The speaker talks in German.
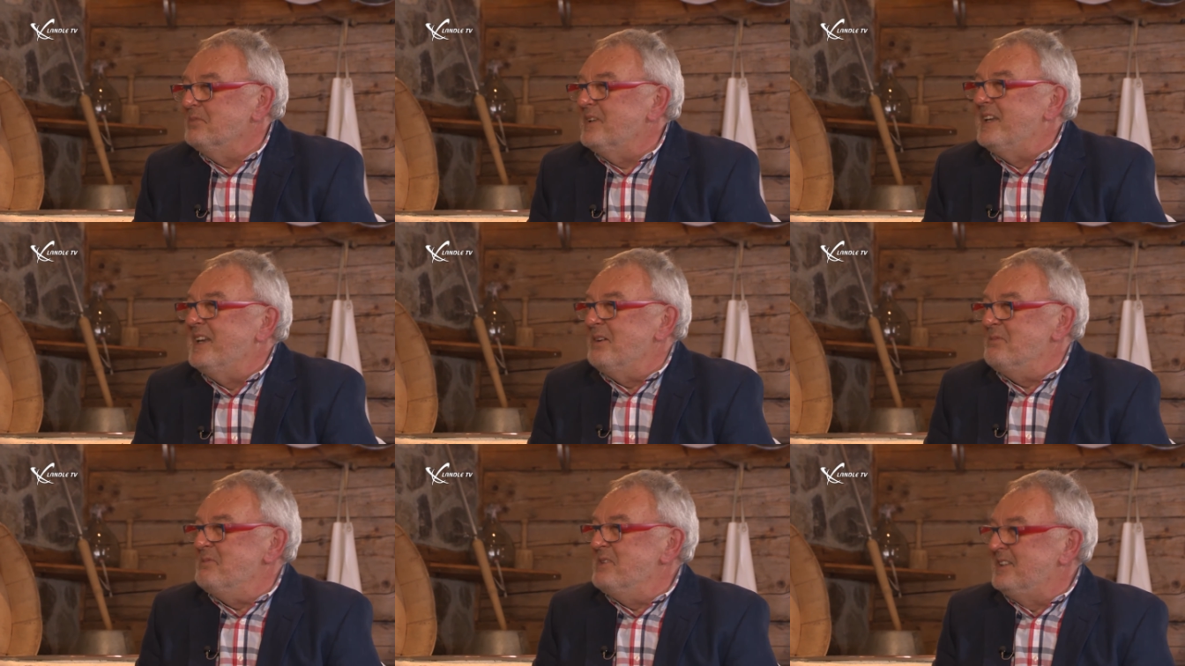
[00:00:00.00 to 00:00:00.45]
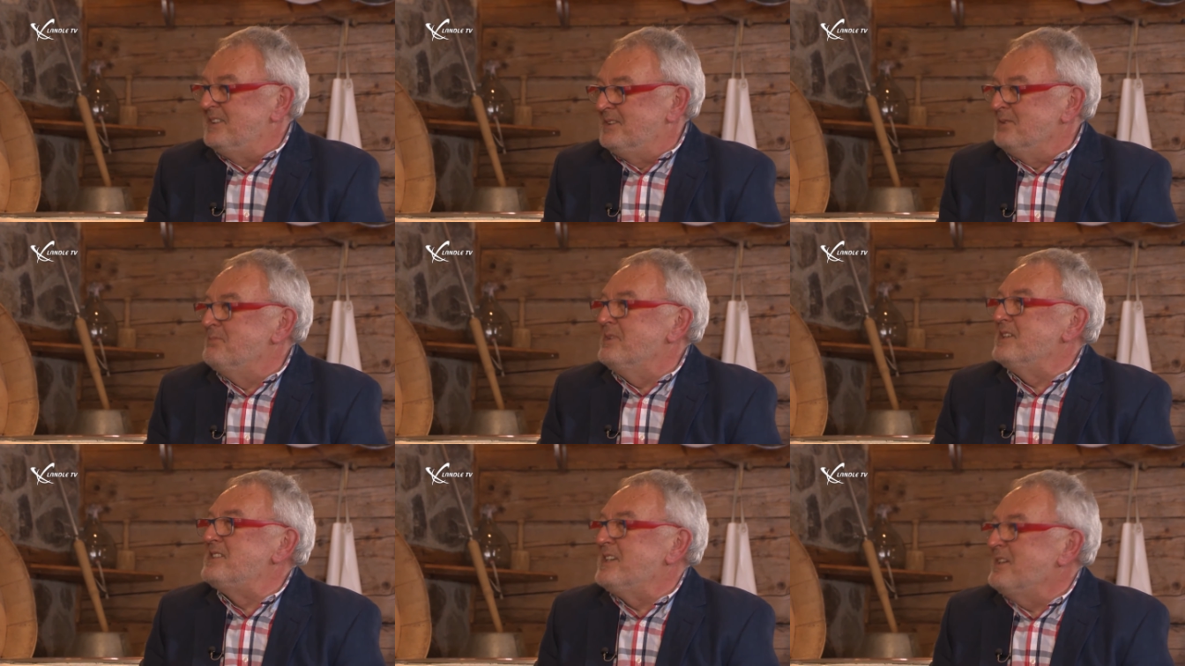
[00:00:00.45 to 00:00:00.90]
mich damit zu
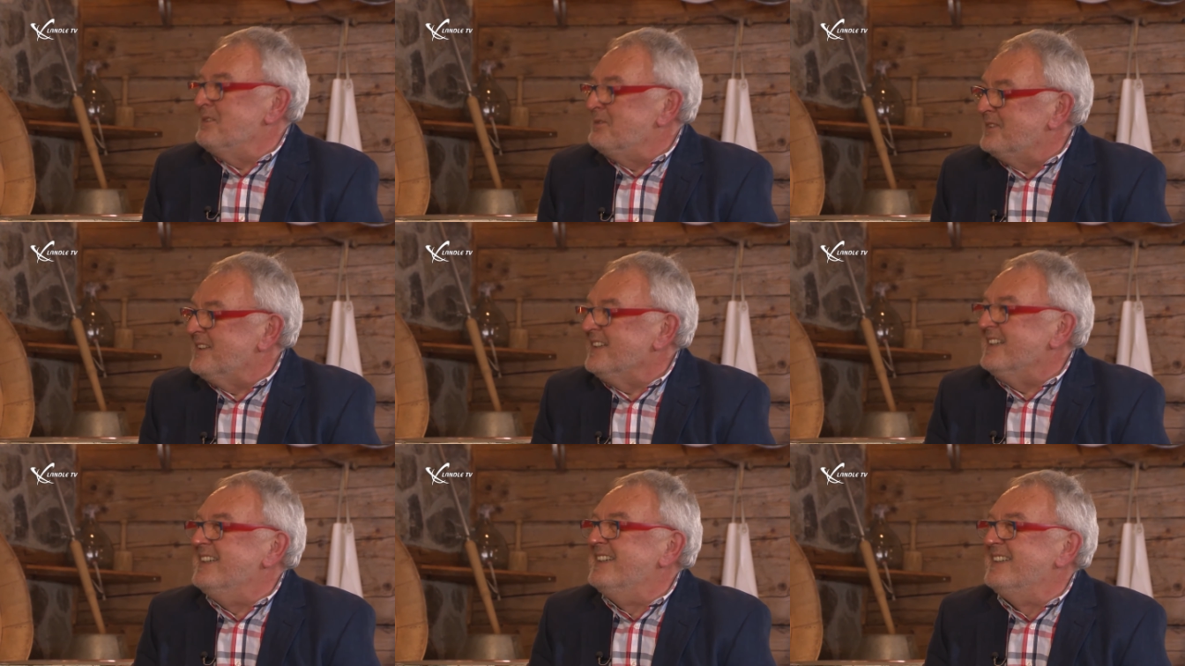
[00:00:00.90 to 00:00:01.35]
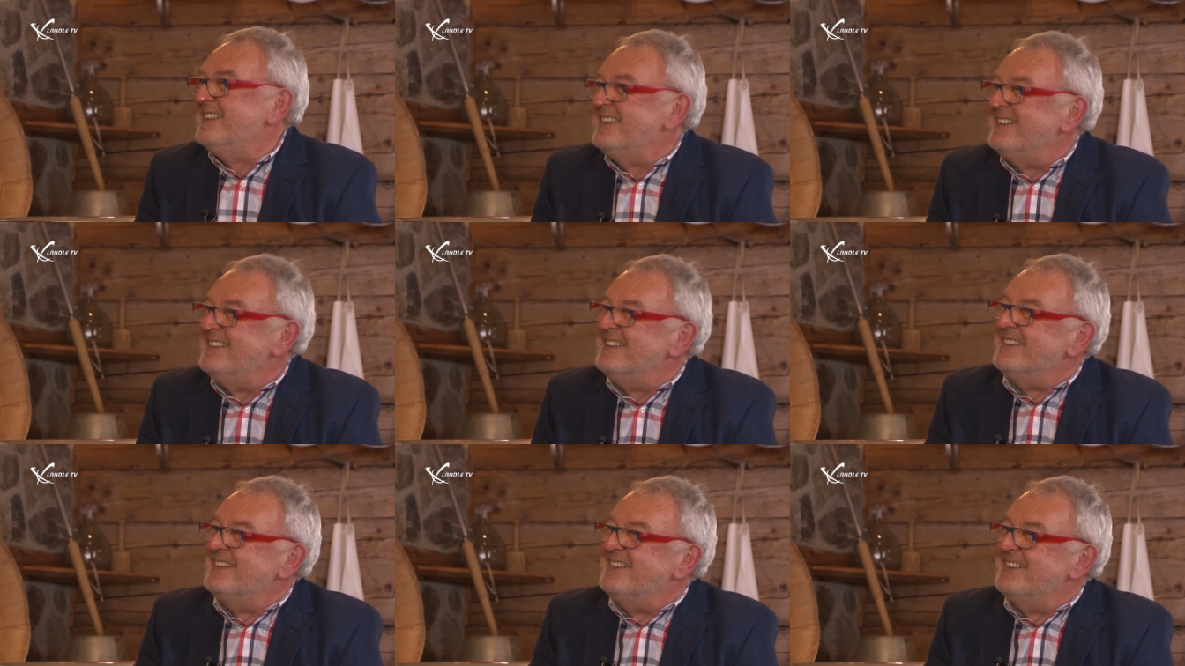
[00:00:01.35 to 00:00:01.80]
beschäftigen.
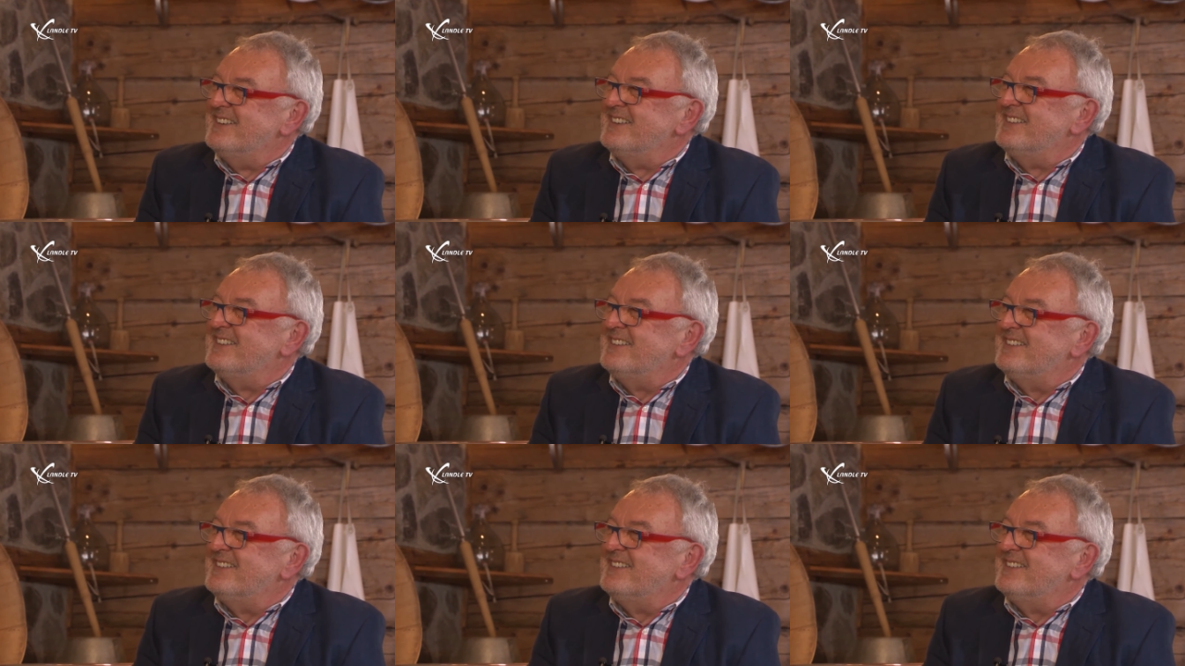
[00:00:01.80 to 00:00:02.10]
Zum